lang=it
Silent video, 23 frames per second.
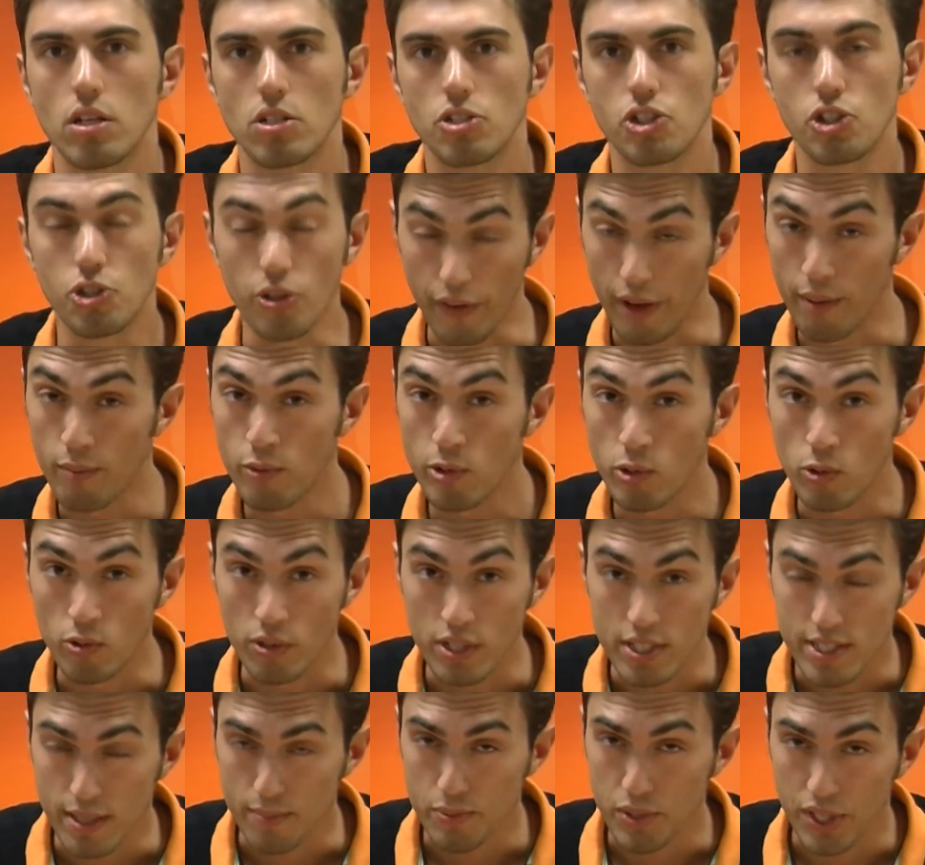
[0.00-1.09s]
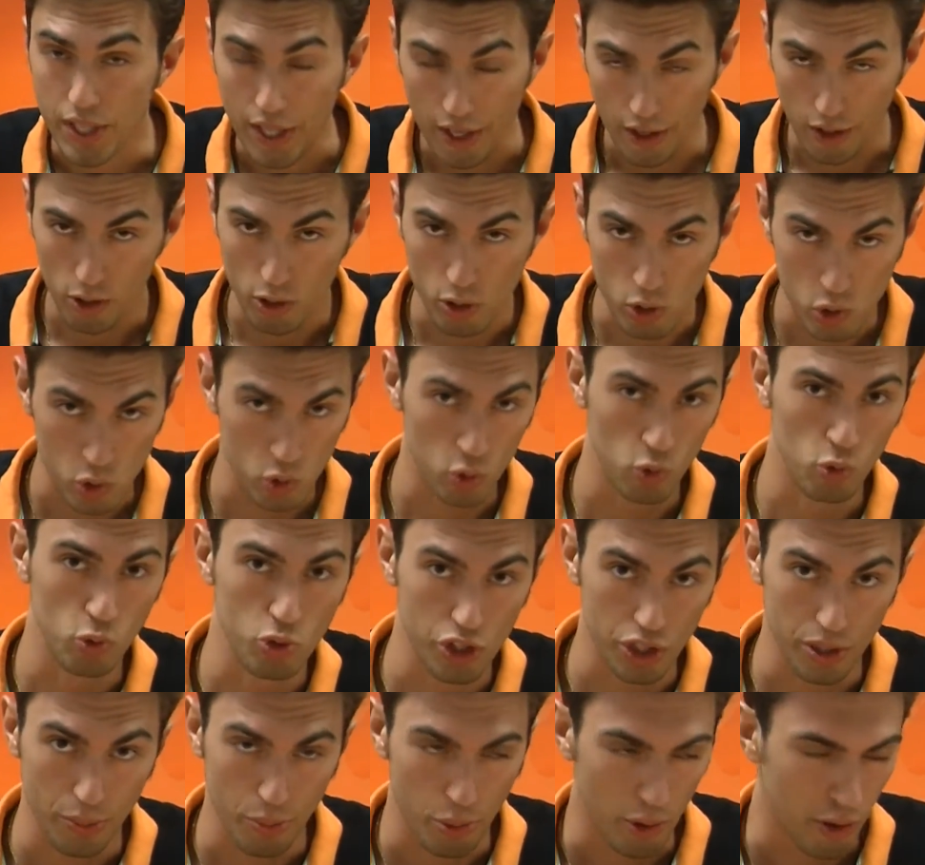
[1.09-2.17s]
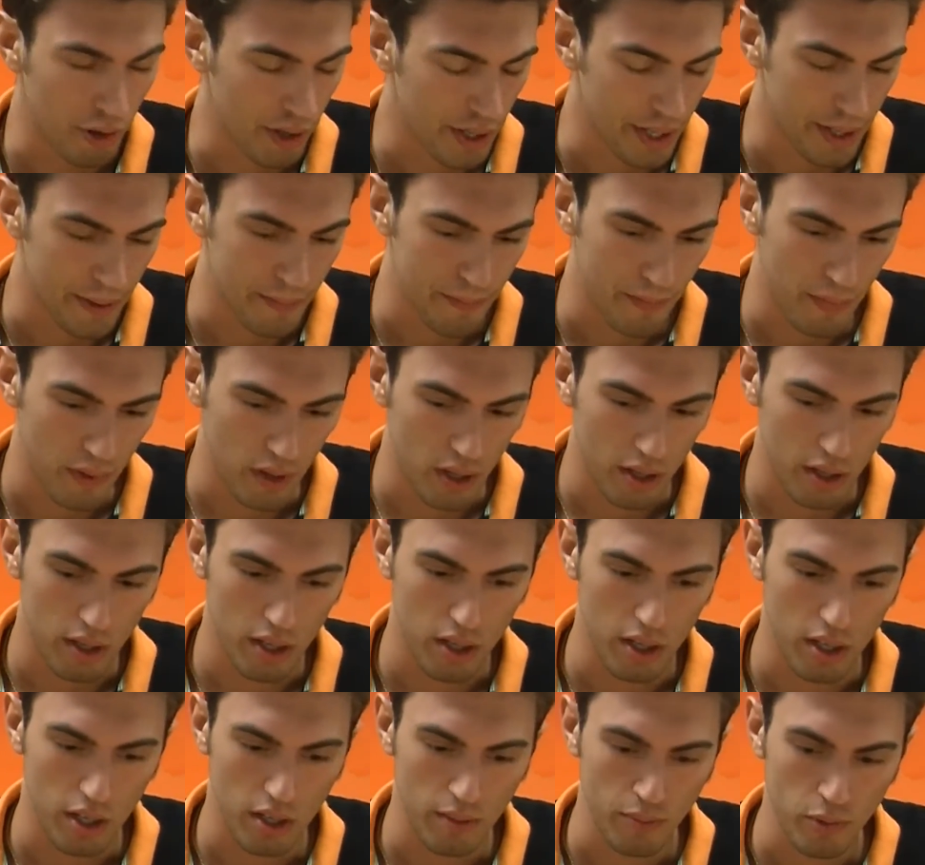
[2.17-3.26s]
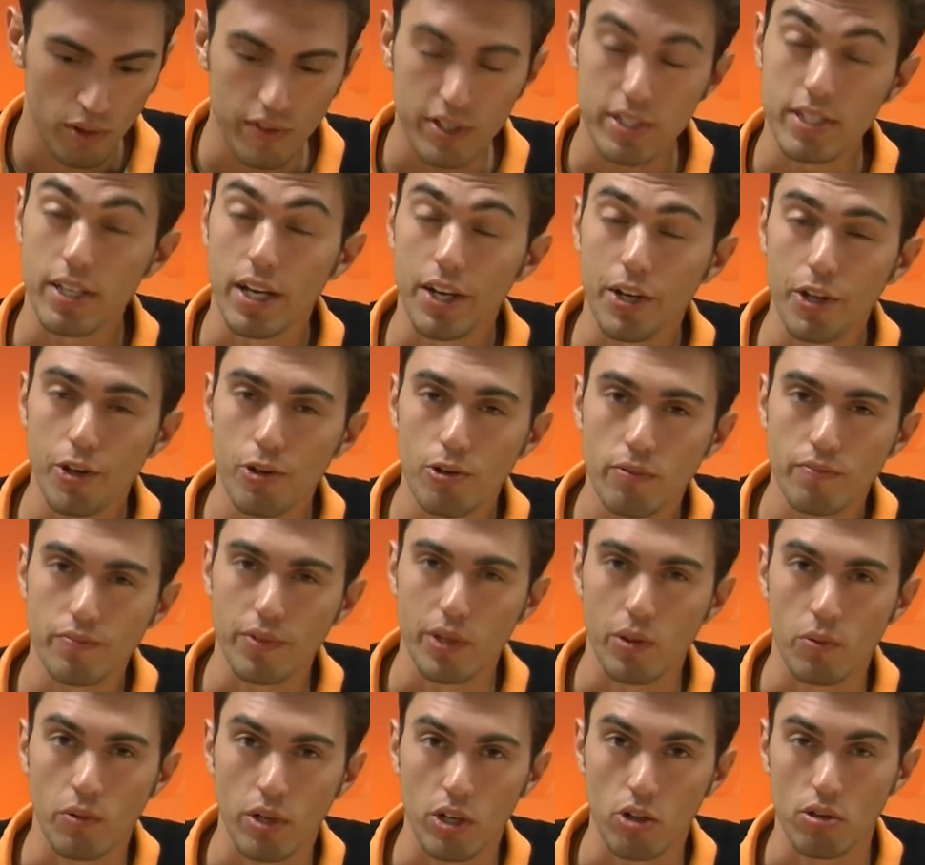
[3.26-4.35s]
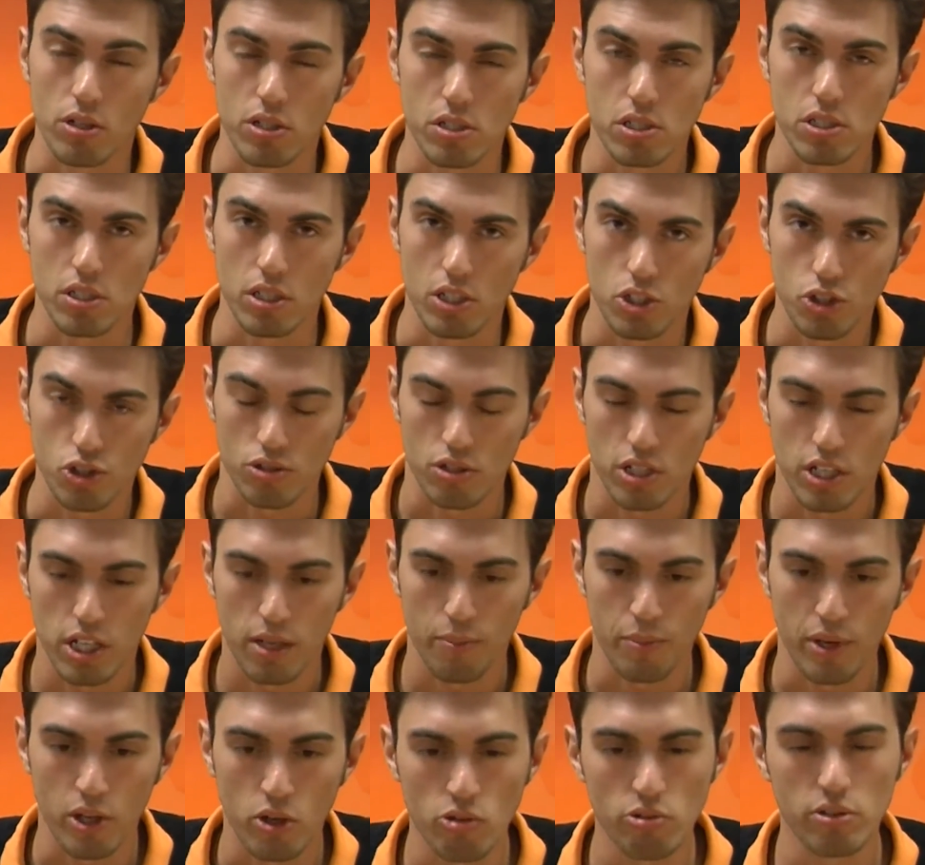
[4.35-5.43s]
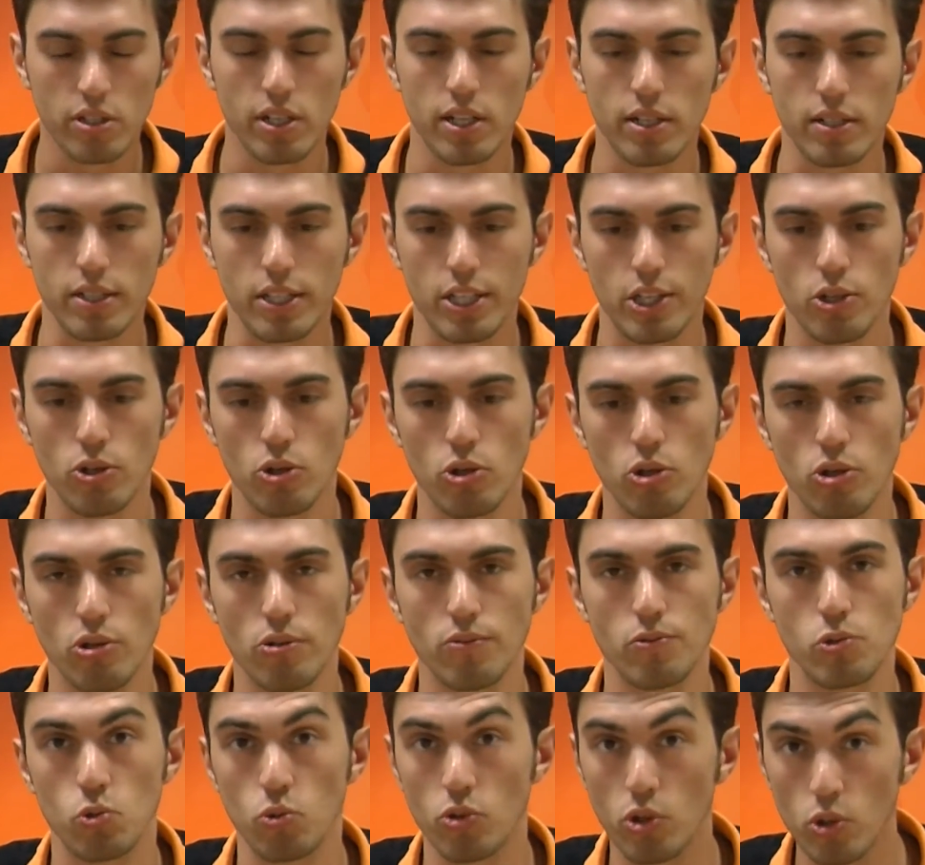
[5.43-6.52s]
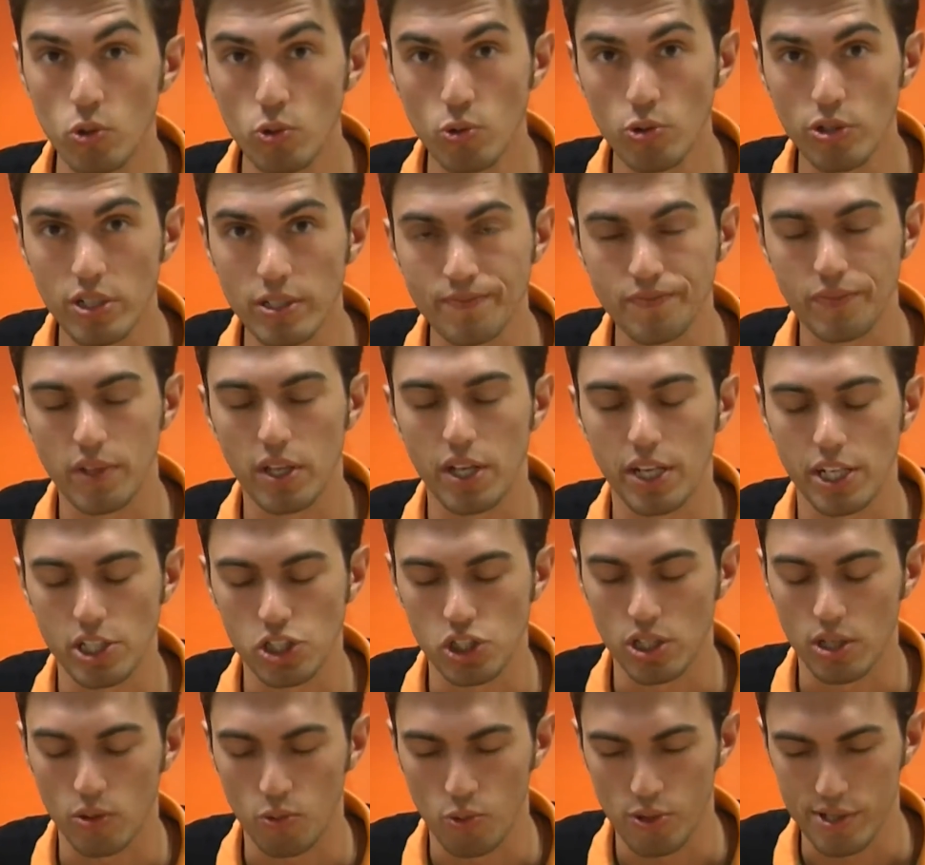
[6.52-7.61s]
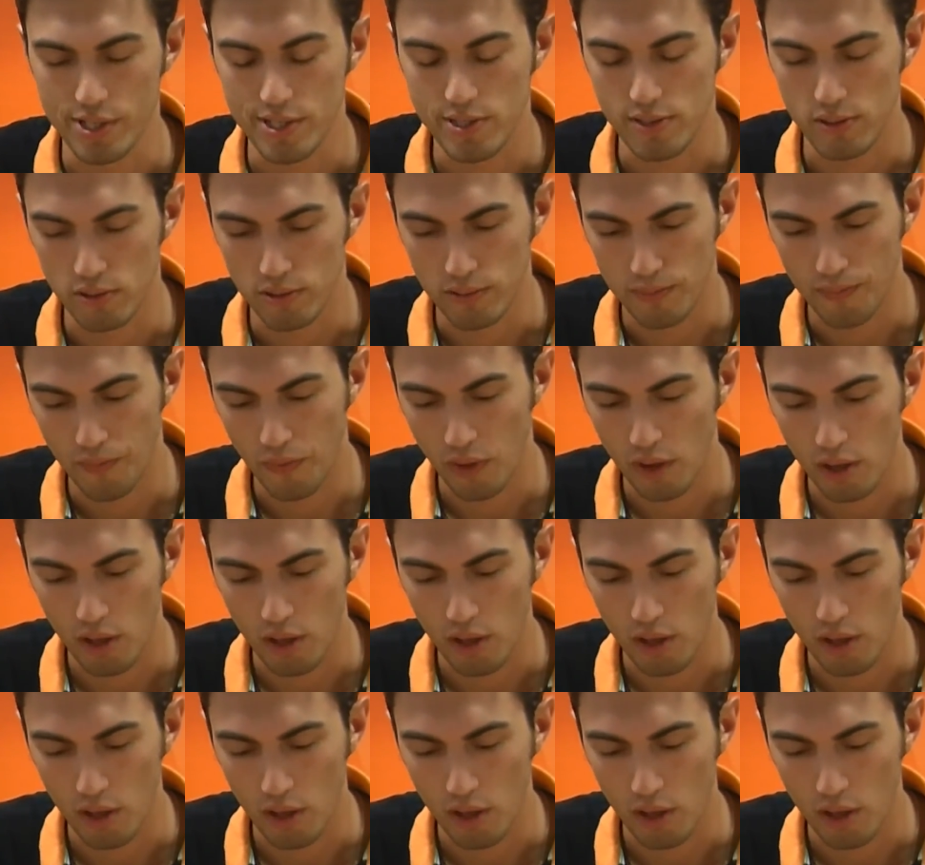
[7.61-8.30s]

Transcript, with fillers: Ci troviamo in un Zapsi Tengo su GD Poker. Eh, il mio avversario è una calling Station e la mia nota che ho su di lui recita questo.